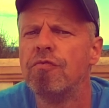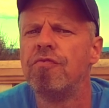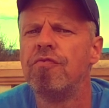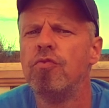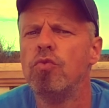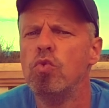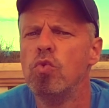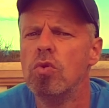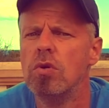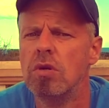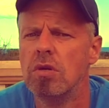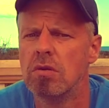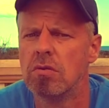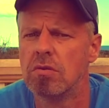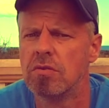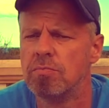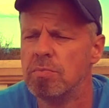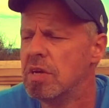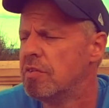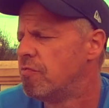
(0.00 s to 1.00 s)
fühlen
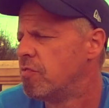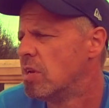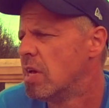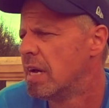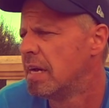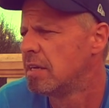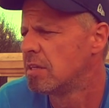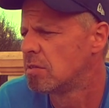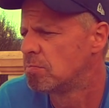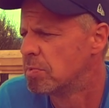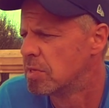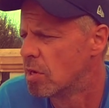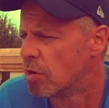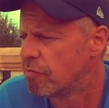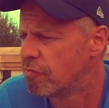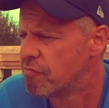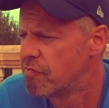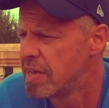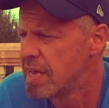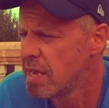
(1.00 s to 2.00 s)
und mir vielleicht mit auf
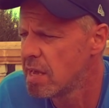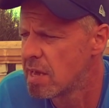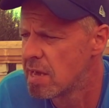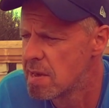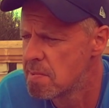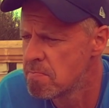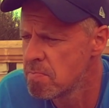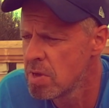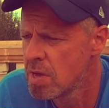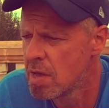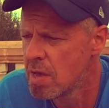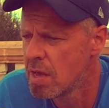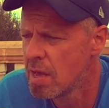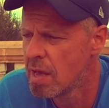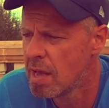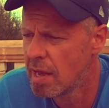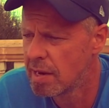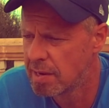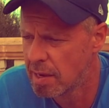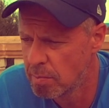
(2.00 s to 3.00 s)
den Weg geben,
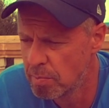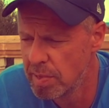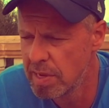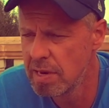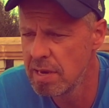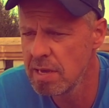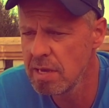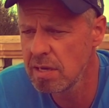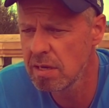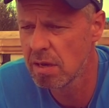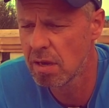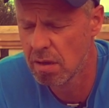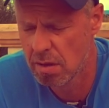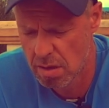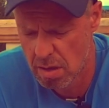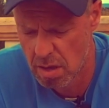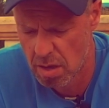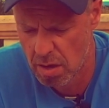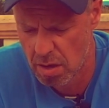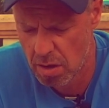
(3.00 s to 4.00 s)
dann bin ich
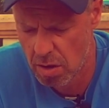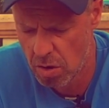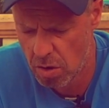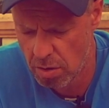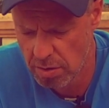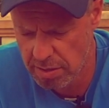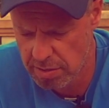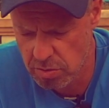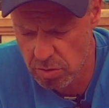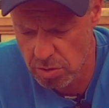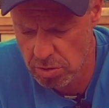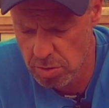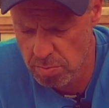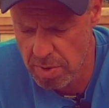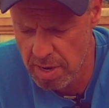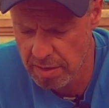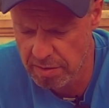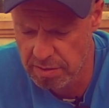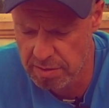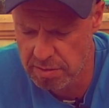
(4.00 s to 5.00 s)
Jetzt könnte
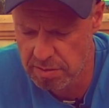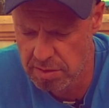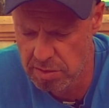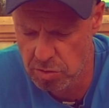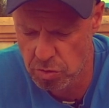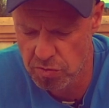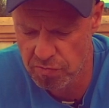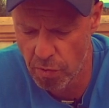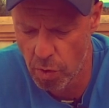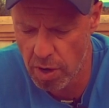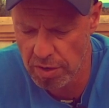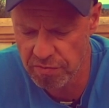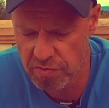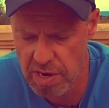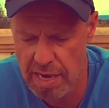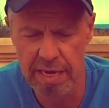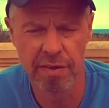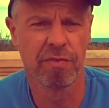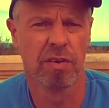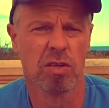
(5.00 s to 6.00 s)
man dieses Wort
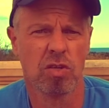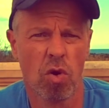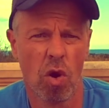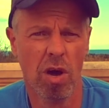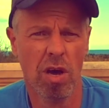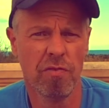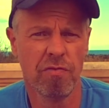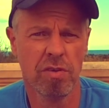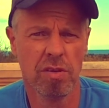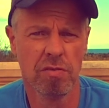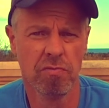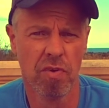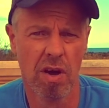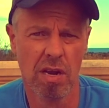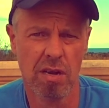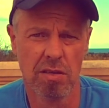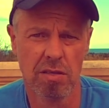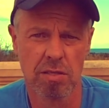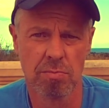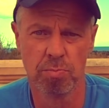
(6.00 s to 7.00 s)
vielleicht verteufeln,
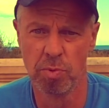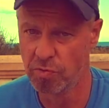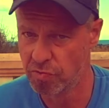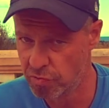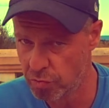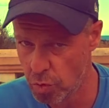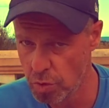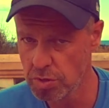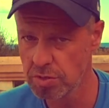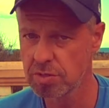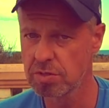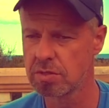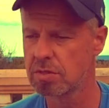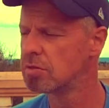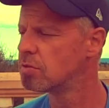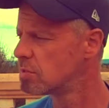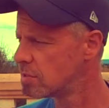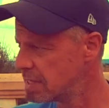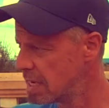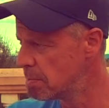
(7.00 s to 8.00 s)
weil es bewusst
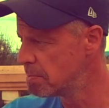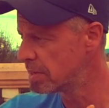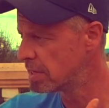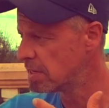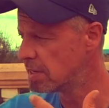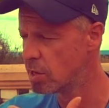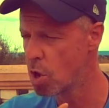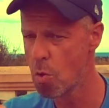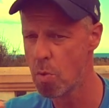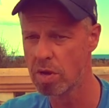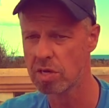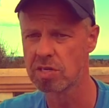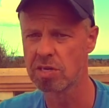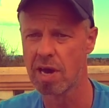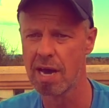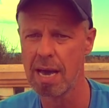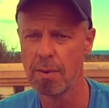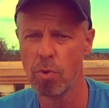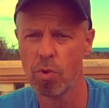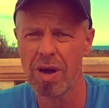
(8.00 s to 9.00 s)
Stilmittel der
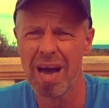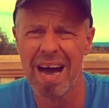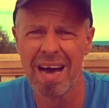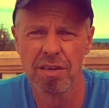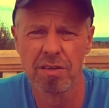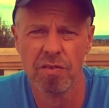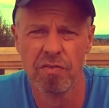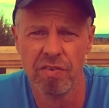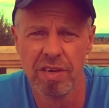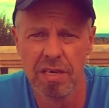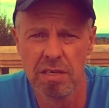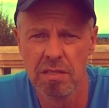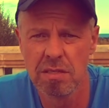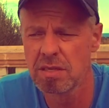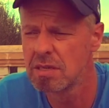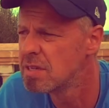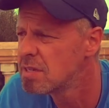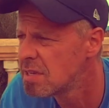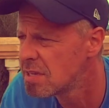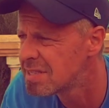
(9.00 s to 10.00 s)
Übertreibung hart gewählt ist,
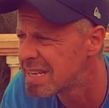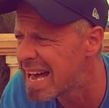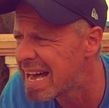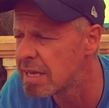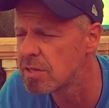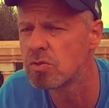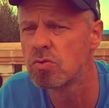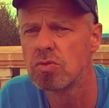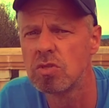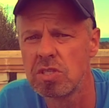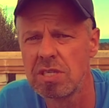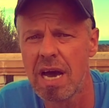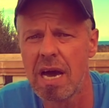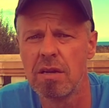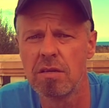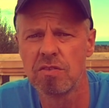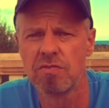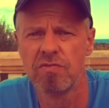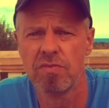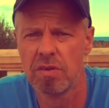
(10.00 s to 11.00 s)
dann ist das
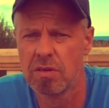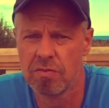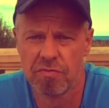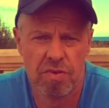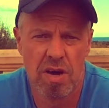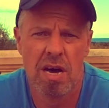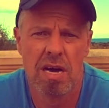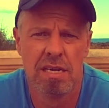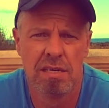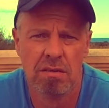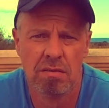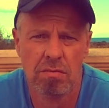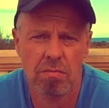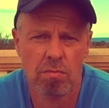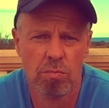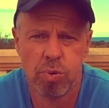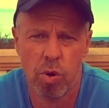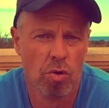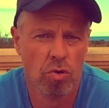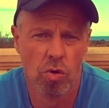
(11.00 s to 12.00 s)
asoziales Verhalten.
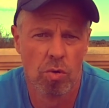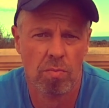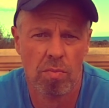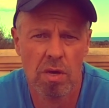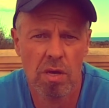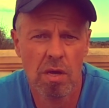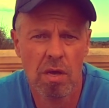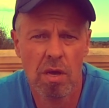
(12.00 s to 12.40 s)
Punkt um.